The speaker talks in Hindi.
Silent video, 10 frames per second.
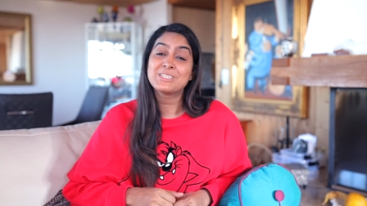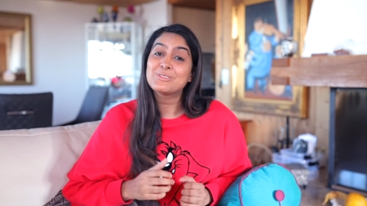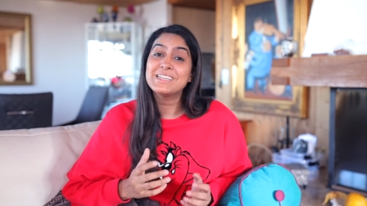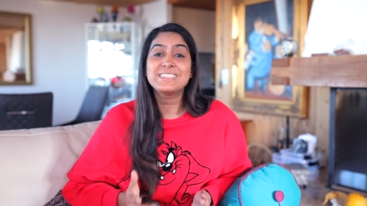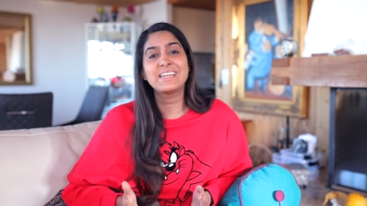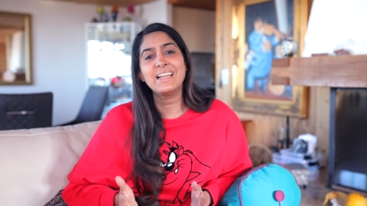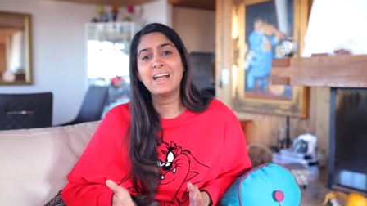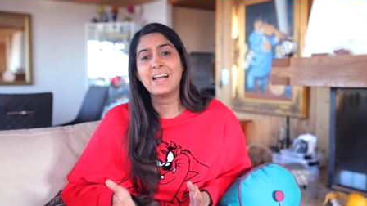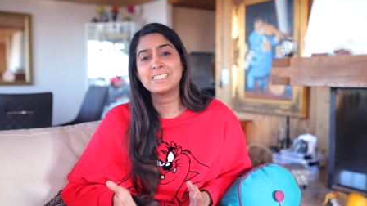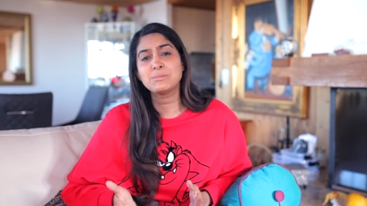सो इसके लिए
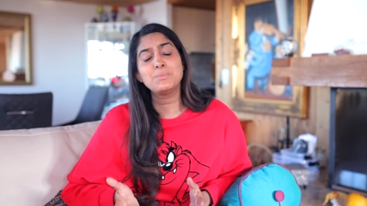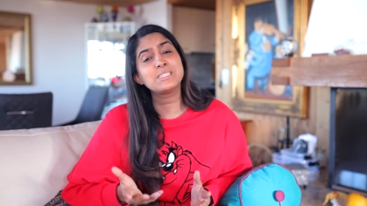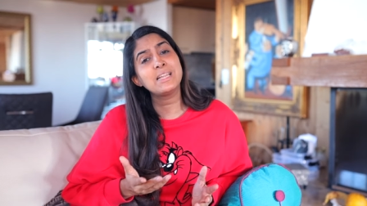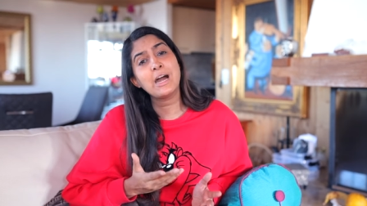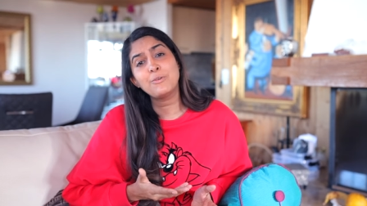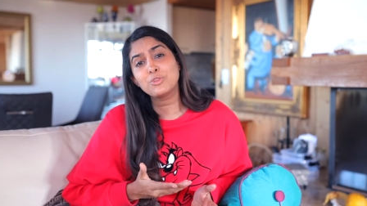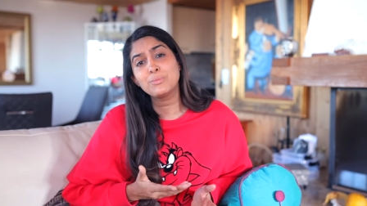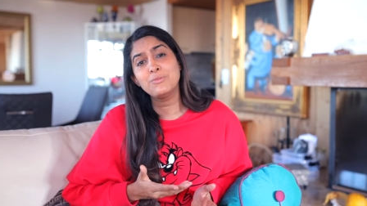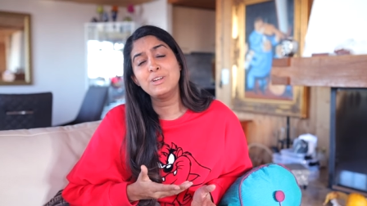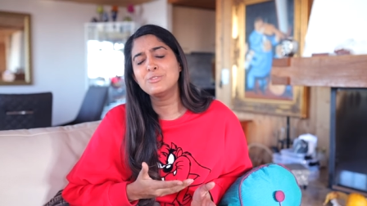गाइज मैं पिछले हफ्तों
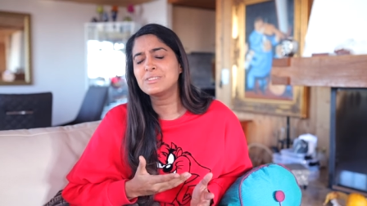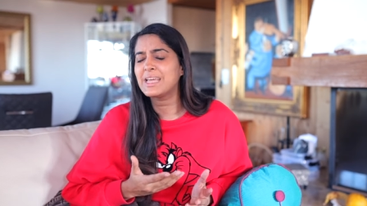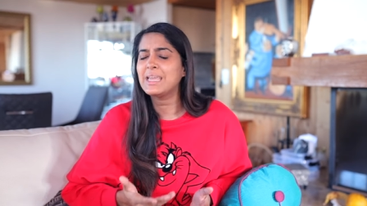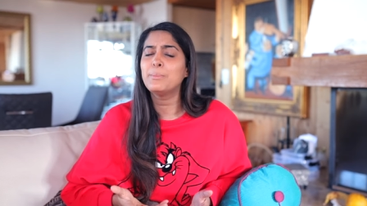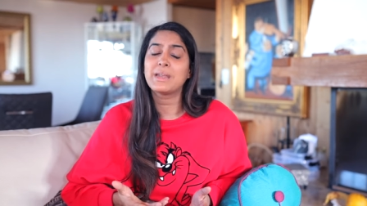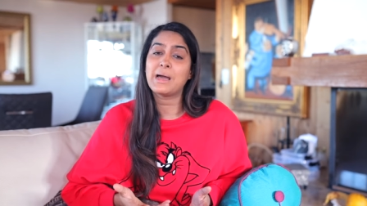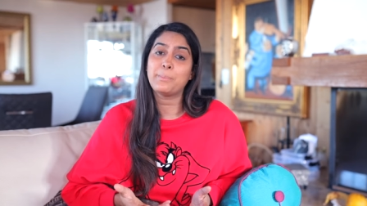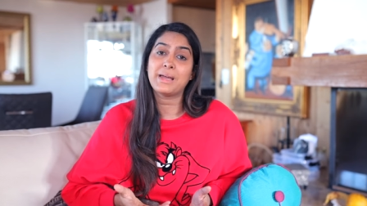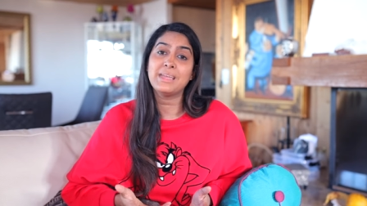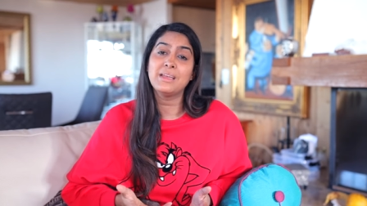में वीडियोज नहीं बना
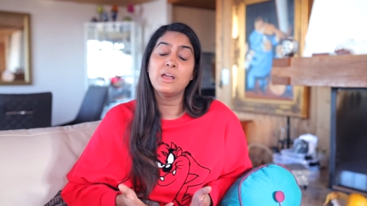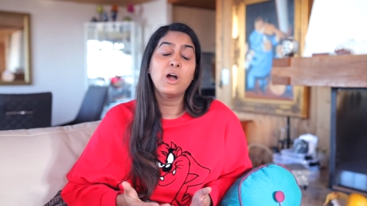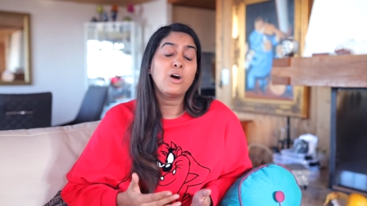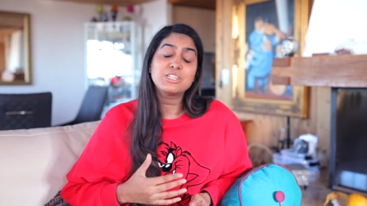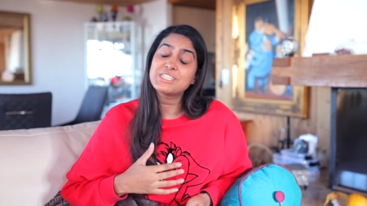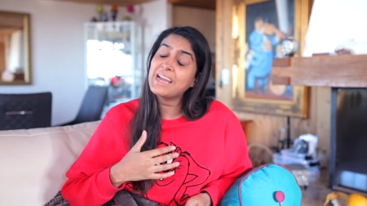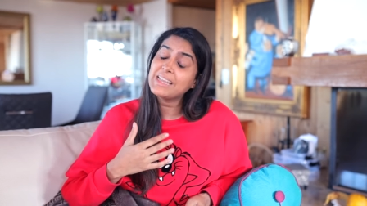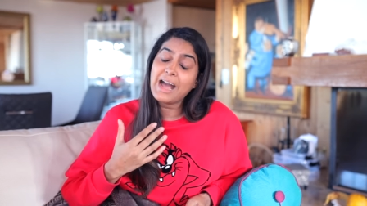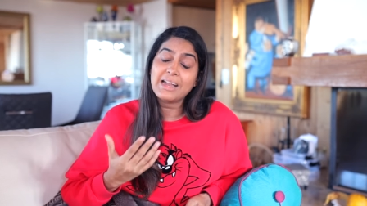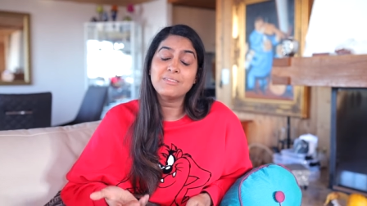पाई और
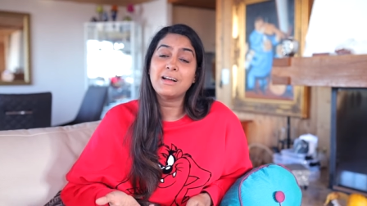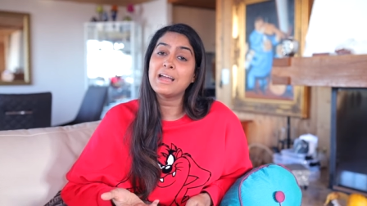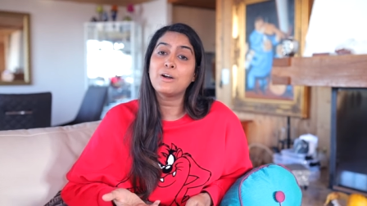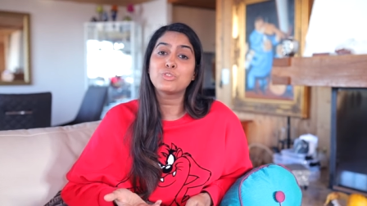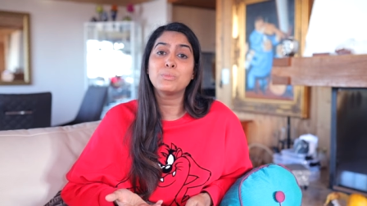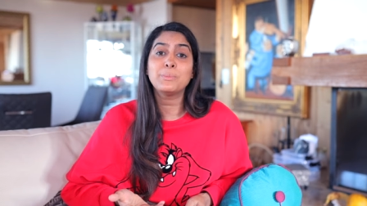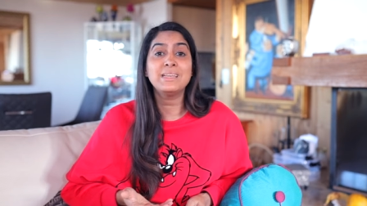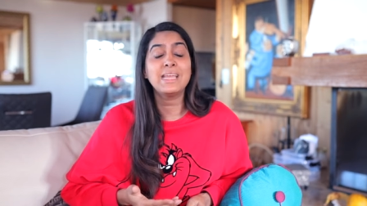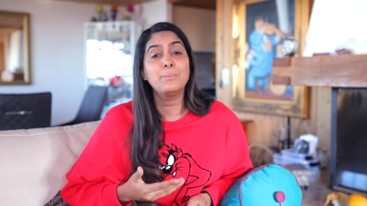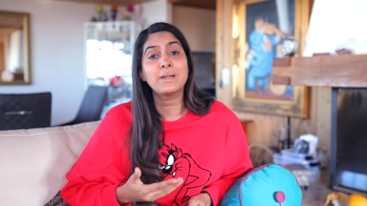शायद आने वाले हफ्तों में भी
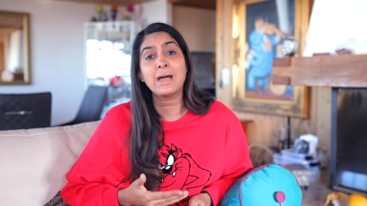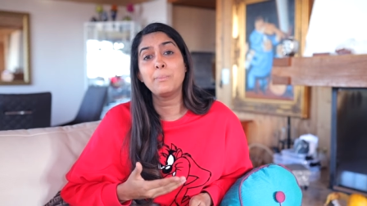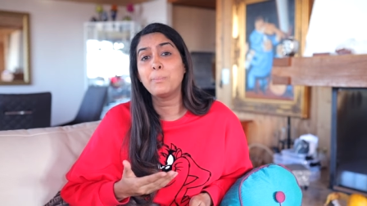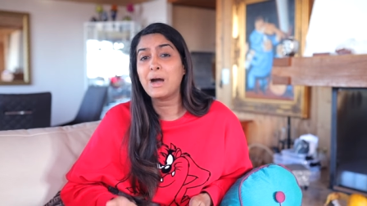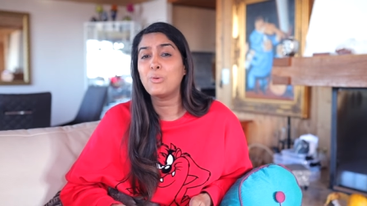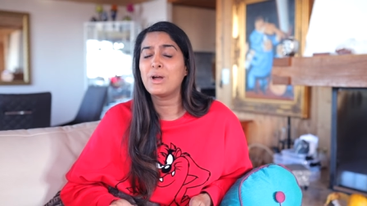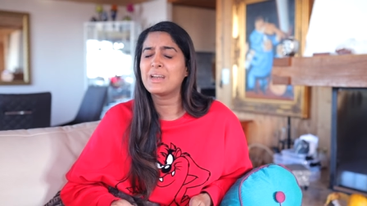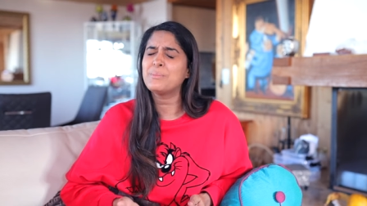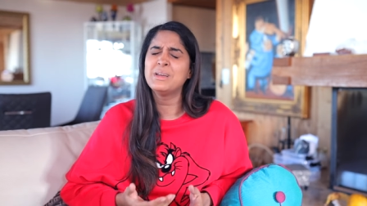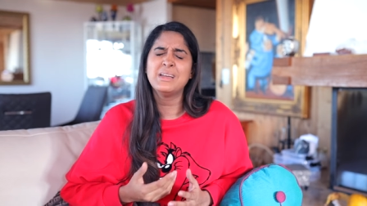नहीं बना पाऊँ एंड
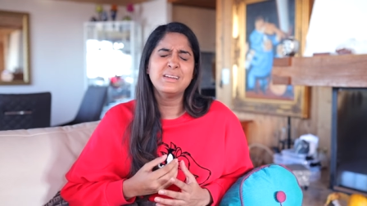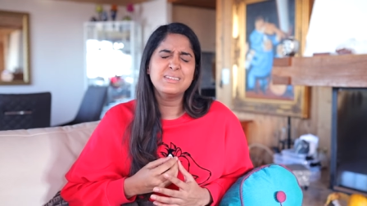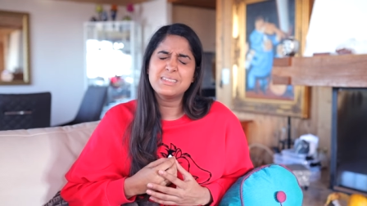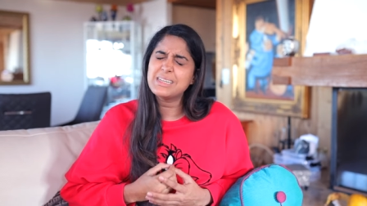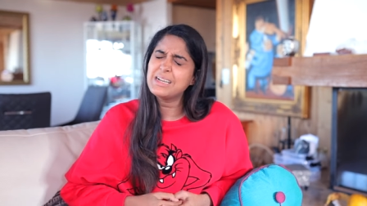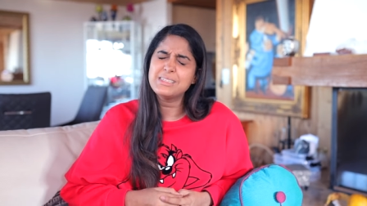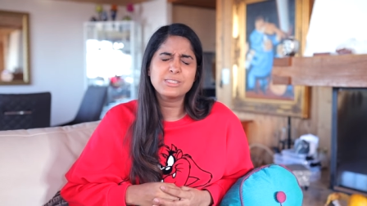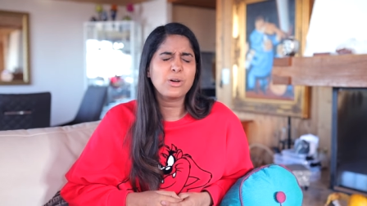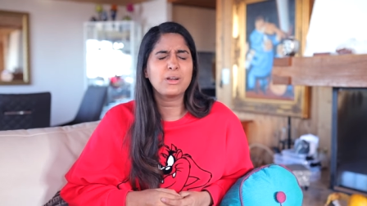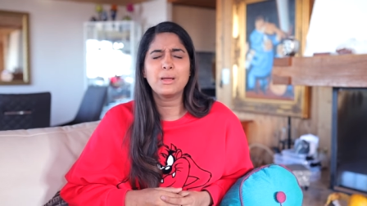आई एम रियली
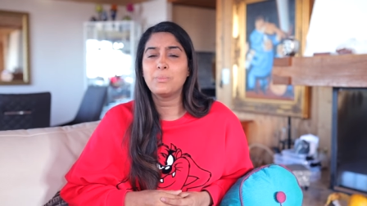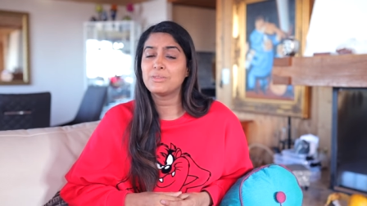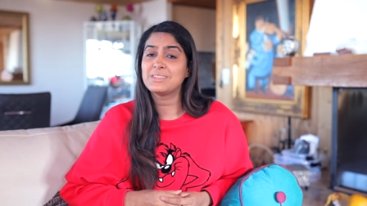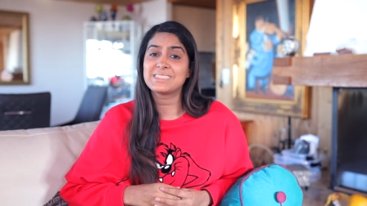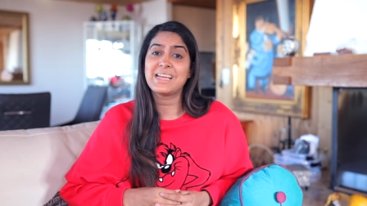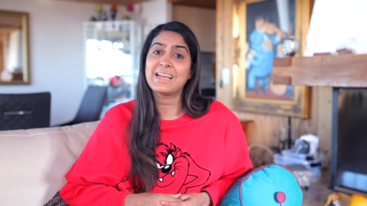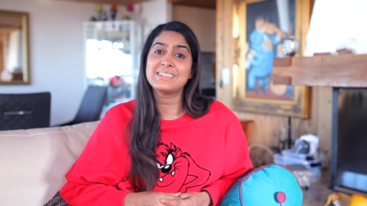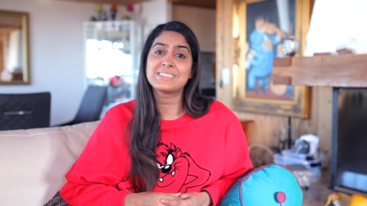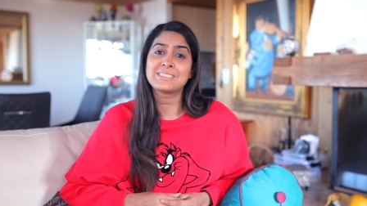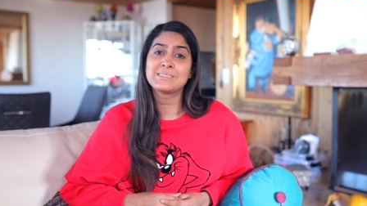सॉरी अबाउट दिस
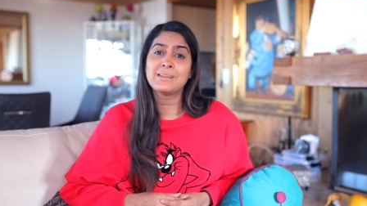गाइज़